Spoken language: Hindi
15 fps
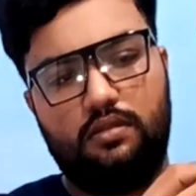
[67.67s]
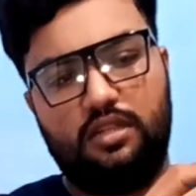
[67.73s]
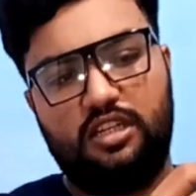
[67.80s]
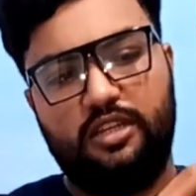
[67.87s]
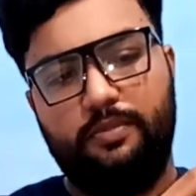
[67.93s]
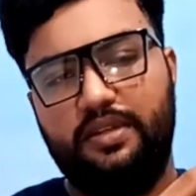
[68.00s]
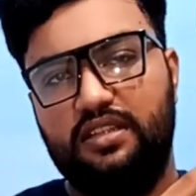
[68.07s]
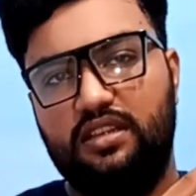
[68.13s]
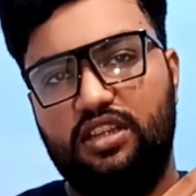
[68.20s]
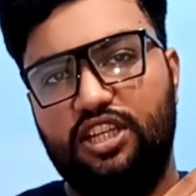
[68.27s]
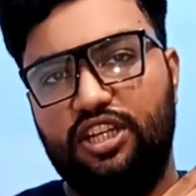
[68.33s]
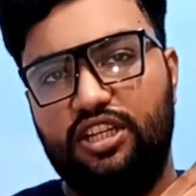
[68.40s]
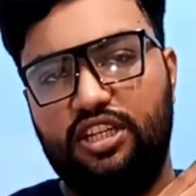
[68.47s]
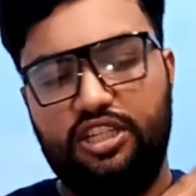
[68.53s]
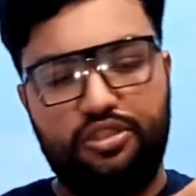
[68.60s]
तकरीबन
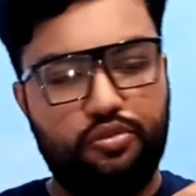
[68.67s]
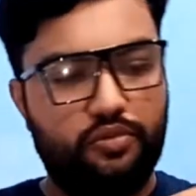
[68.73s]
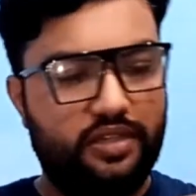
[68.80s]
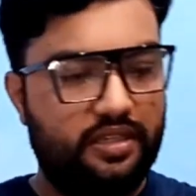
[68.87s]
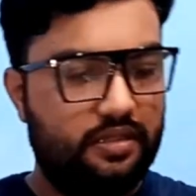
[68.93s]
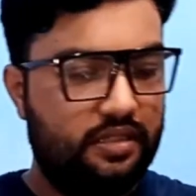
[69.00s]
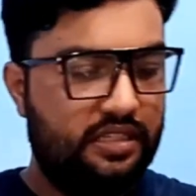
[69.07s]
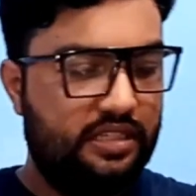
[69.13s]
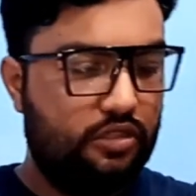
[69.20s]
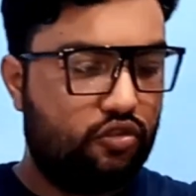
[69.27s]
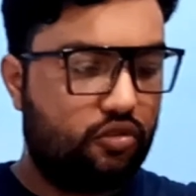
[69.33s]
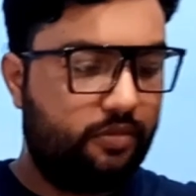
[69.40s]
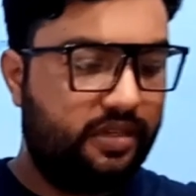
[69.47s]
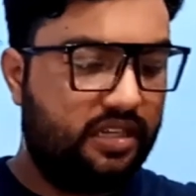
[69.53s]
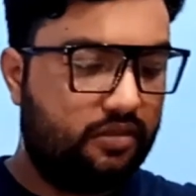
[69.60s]
तीन टिशू हैं
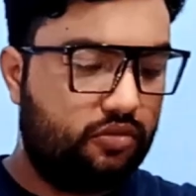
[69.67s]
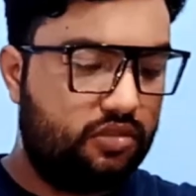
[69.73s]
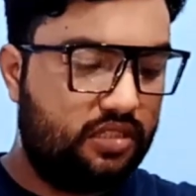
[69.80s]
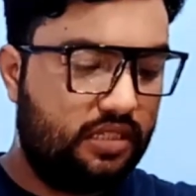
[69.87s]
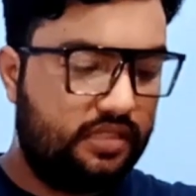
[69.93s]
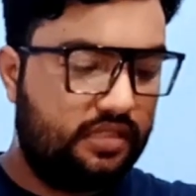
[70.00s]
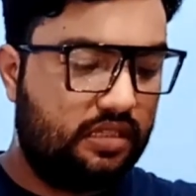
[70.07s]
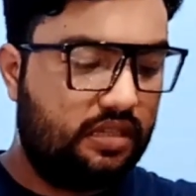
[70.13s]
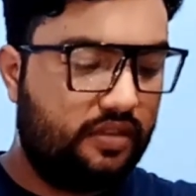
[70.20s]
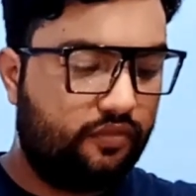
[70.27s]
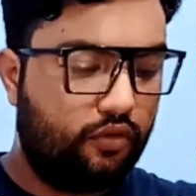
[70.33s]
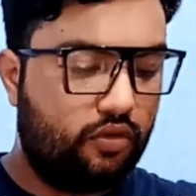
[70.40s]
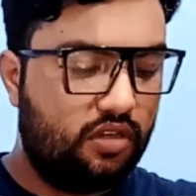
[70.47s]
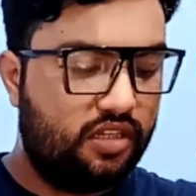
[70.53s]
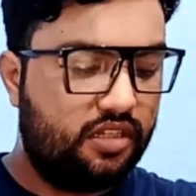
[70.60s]
इसको मैं कुछ इस तरह
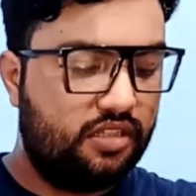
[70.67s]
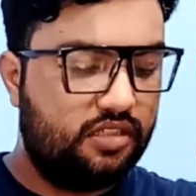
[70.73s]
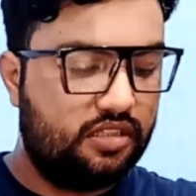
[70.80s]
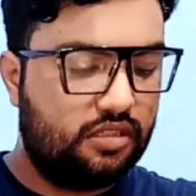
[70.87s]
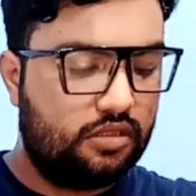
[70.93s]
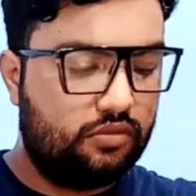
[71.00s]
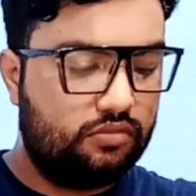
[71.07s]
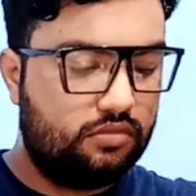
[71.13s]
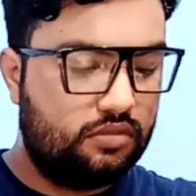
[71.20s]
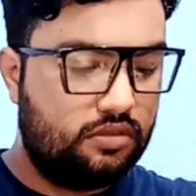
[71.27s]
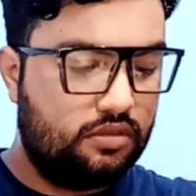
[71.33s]
फोल्ड कर देता हूँ